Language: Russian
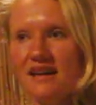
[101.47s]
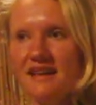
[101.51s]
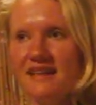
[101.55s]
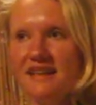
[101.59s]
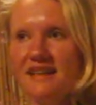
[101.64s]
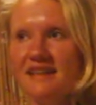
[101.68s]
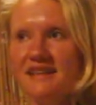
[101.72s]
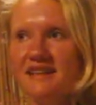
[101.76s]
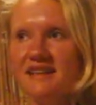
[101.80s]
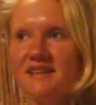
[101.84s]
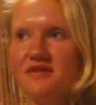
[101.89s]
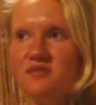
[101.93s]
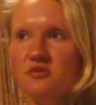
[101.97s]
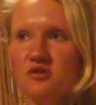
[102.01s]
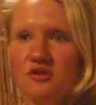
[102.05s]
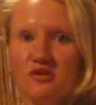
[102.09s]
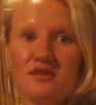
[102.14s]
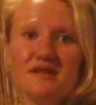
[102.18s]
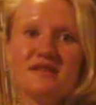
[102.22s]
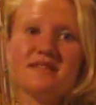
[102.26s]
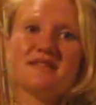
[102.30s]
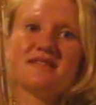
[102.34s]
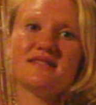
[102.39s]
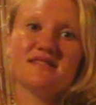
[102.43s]
И
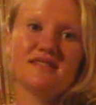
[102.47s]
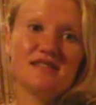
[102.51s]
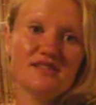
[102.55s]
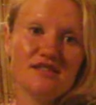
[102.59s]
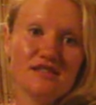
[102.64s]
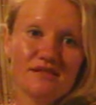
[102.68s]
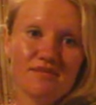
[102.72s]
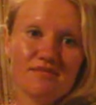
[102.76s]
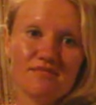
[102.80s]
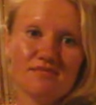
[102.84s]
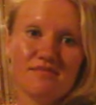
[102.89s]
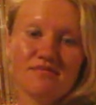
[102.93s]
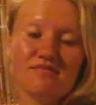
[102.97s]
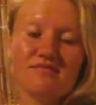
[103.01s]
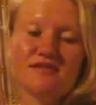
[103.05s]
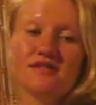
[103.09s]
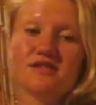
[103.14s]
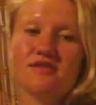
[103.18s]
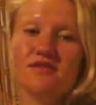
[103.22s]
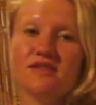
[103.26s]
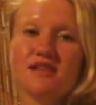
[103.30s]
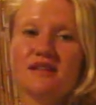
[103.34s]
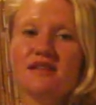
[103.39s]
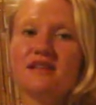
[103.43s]
многие из них
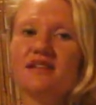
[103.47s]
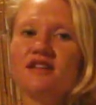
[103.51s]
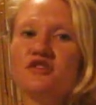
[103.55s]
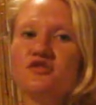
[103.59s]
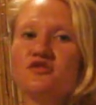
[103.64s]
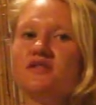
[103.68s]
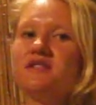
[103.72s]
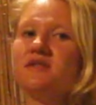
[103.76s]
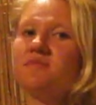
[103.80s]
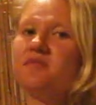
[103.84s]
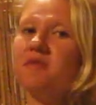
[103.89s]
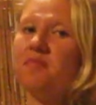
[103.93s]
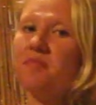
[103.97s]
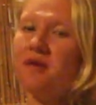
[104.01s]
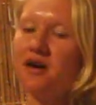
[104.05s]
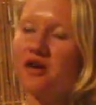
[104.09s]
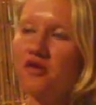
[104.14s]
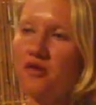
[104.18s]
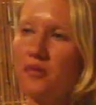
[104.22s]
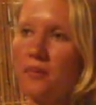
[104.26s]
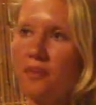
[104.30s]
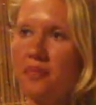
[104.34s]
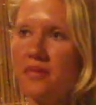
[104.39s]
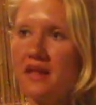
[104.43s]
действительно ищут себе
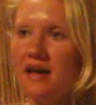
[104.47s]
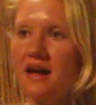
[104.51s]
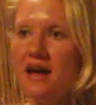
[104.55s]
пару.